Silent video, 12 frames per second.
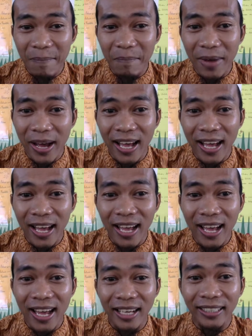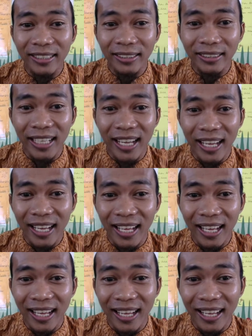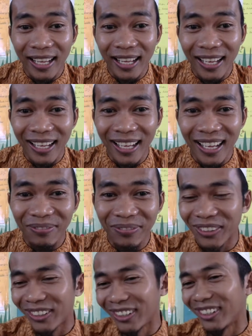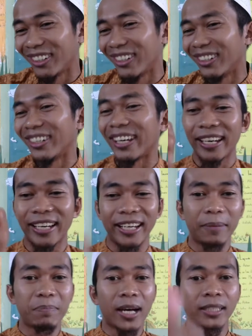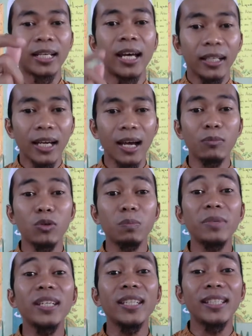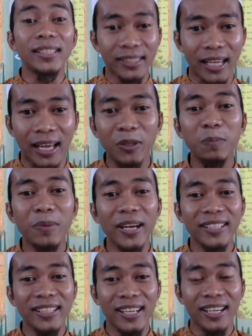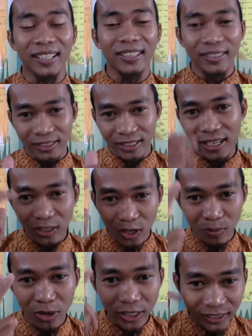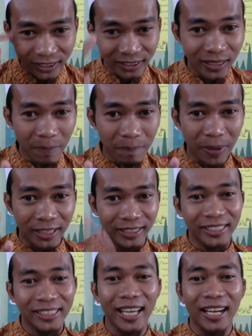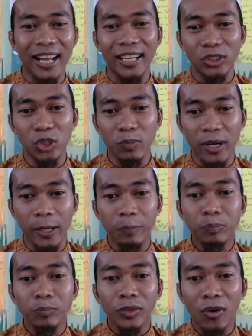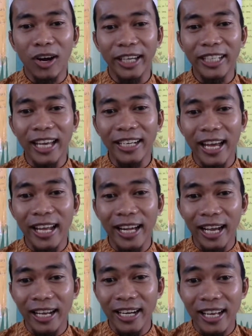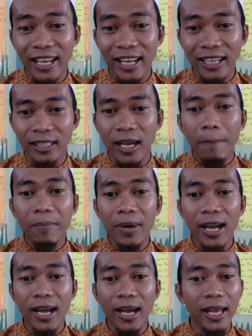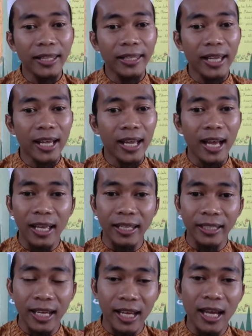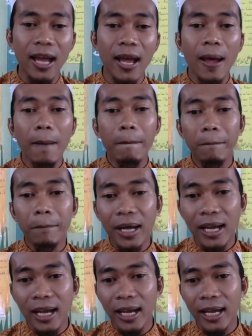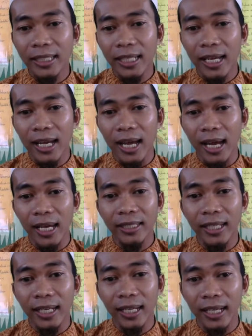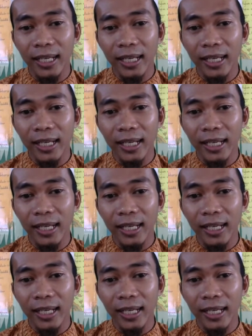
mak kitab. Oh, hebat. Kamu bisa rupanya. Yang nomor empat sekarang. Coba. Oh, ini ada anak-anak. Mahada, hada. Mahada, hada.